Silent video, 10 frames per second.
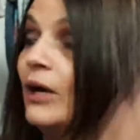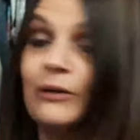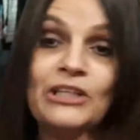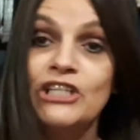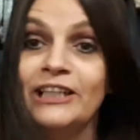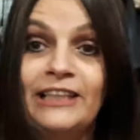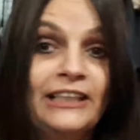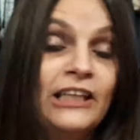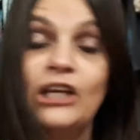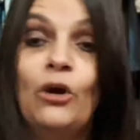Com etiqueta
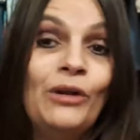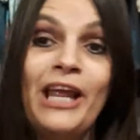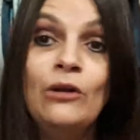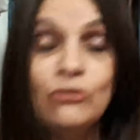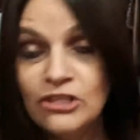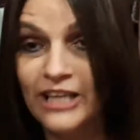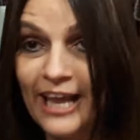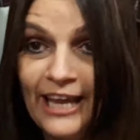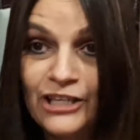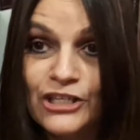ainda. Eu nem
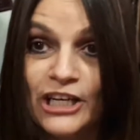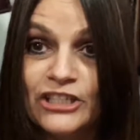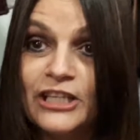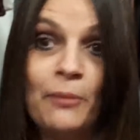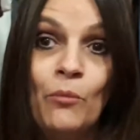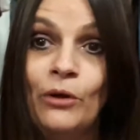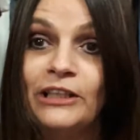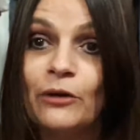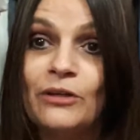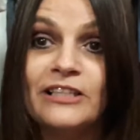usei, gente. Tem
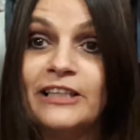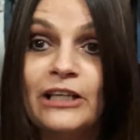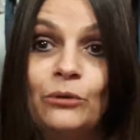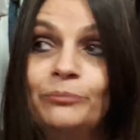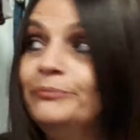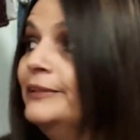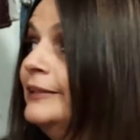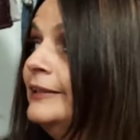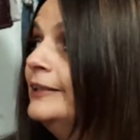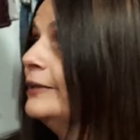muita coisa aqui que eu
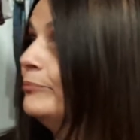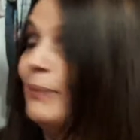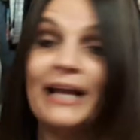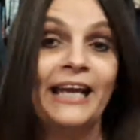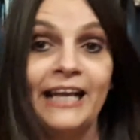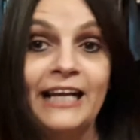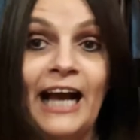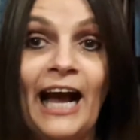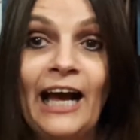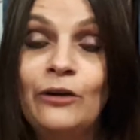paguei
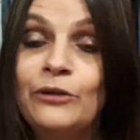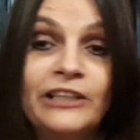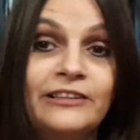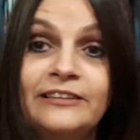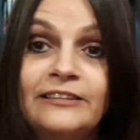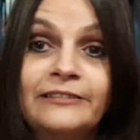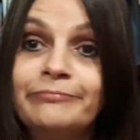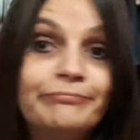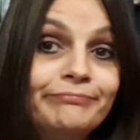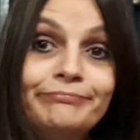caro e às vezes
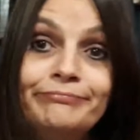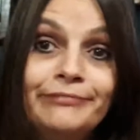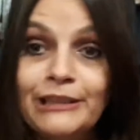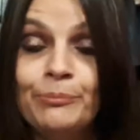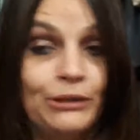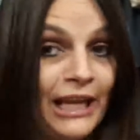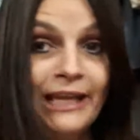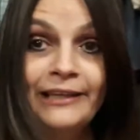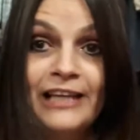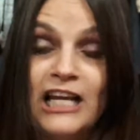tipo, nem,
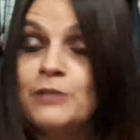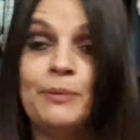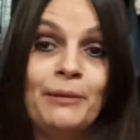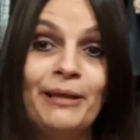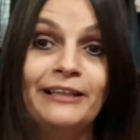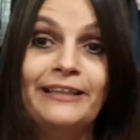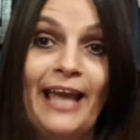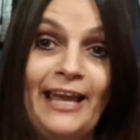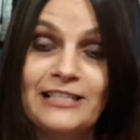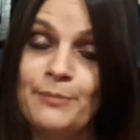nem
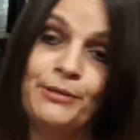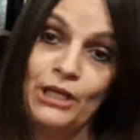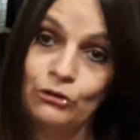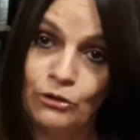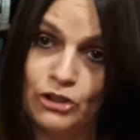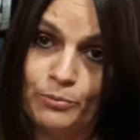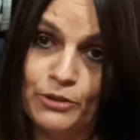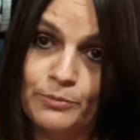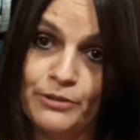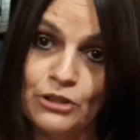experimentei, assim, porque eu sou o tipo
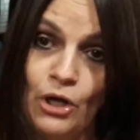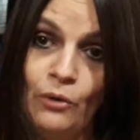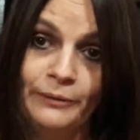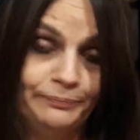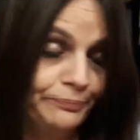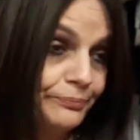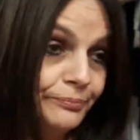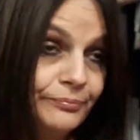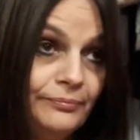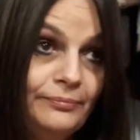de pessoa
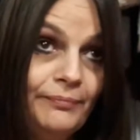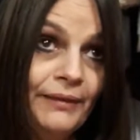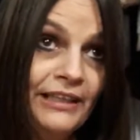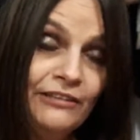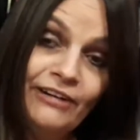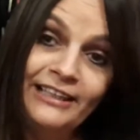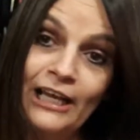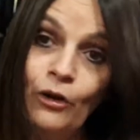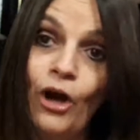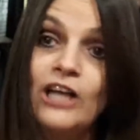que vai na
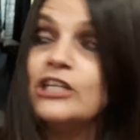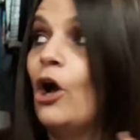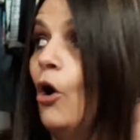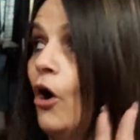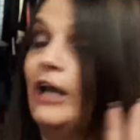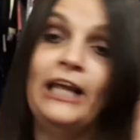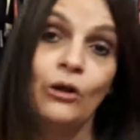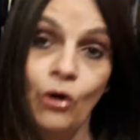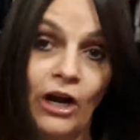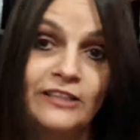loja, olha,
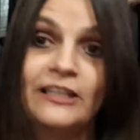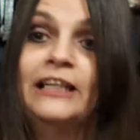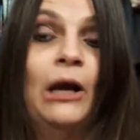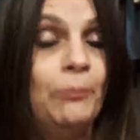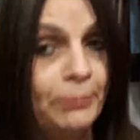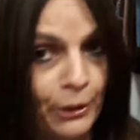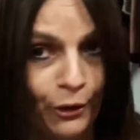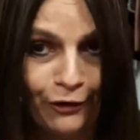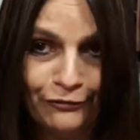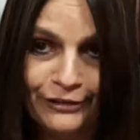gosta, não
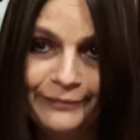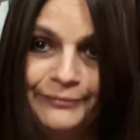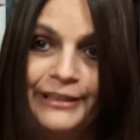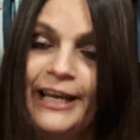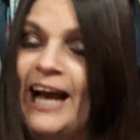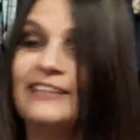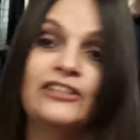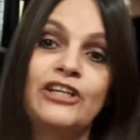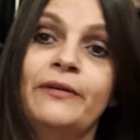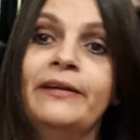prova. Às
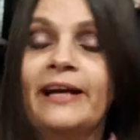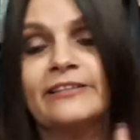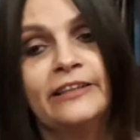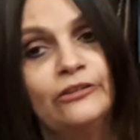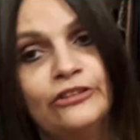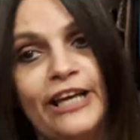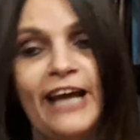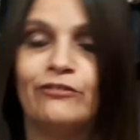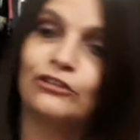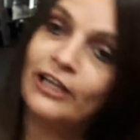vezes em casa, não
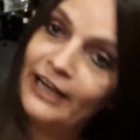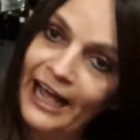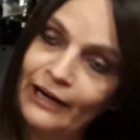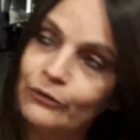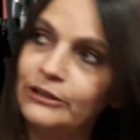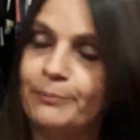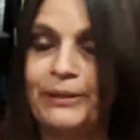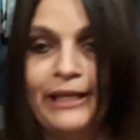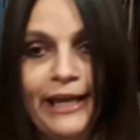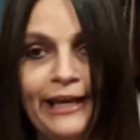serve, ou tá largo, ou tá
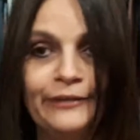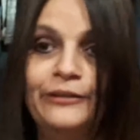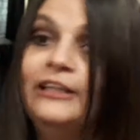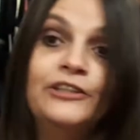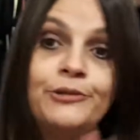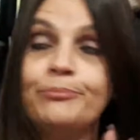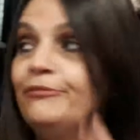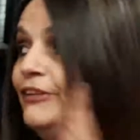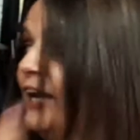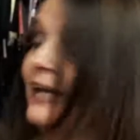pequeno, tipo,
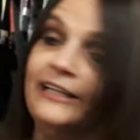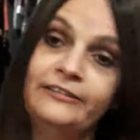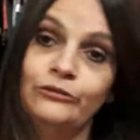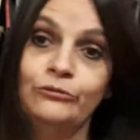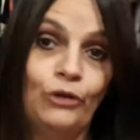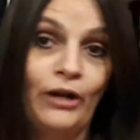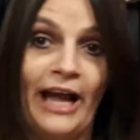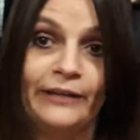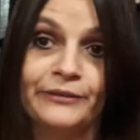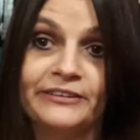fica aqui
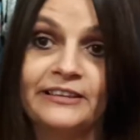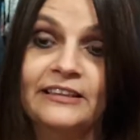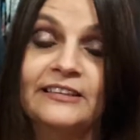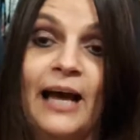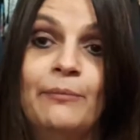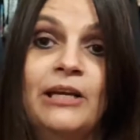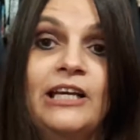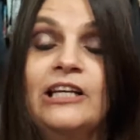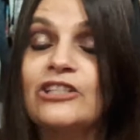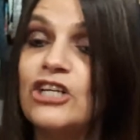tocado assim, sabe?
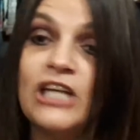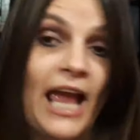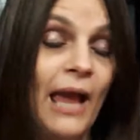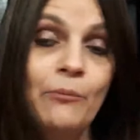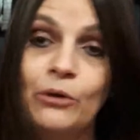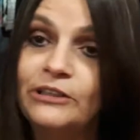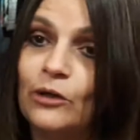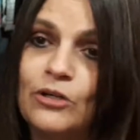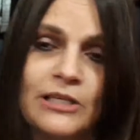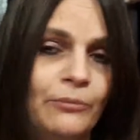Gente, é muita
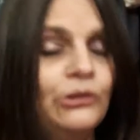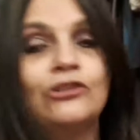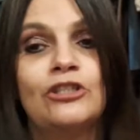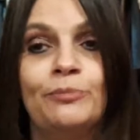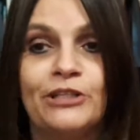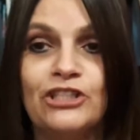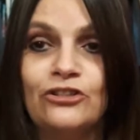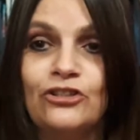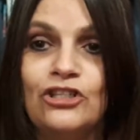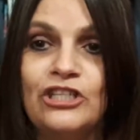coisa, é muito
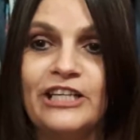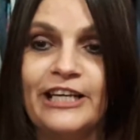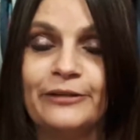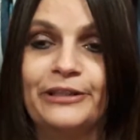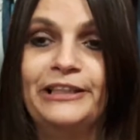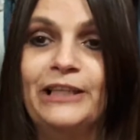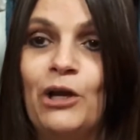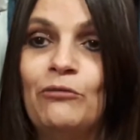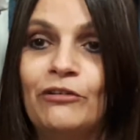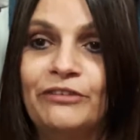desperdício de dinheiro. Então
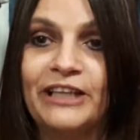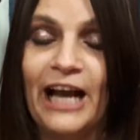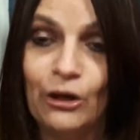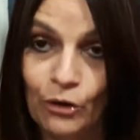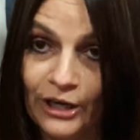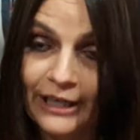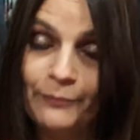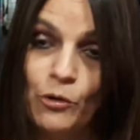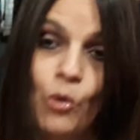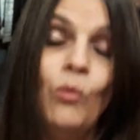eu vou ficar agora
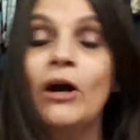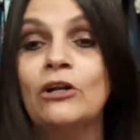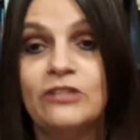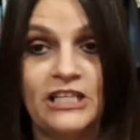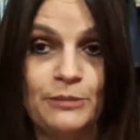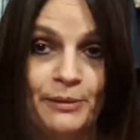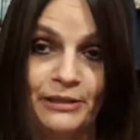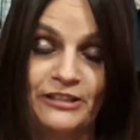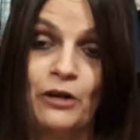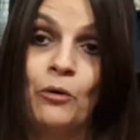um ano sem,
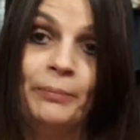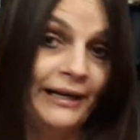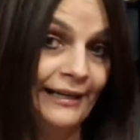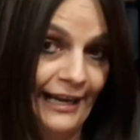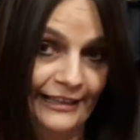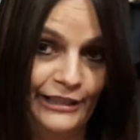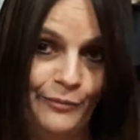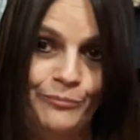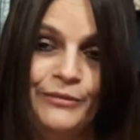sem comprar nada,